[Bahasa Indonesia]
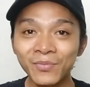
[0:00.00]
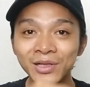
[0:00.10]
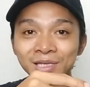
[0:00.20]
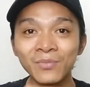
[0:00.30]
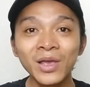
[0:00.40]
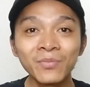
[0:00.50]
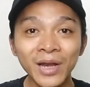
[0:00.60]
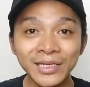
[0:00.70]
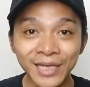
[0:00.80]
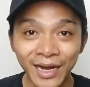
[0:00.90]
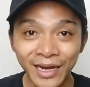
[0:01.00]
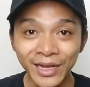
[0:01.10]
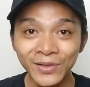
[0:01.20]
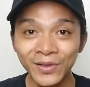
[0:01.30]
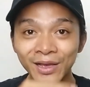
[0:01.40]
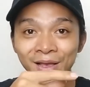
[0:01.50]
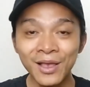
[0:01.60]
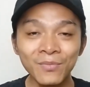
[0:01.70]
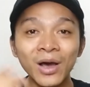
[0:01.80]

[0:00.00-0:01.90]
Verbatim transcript: lipat sampai penasaran gitu ya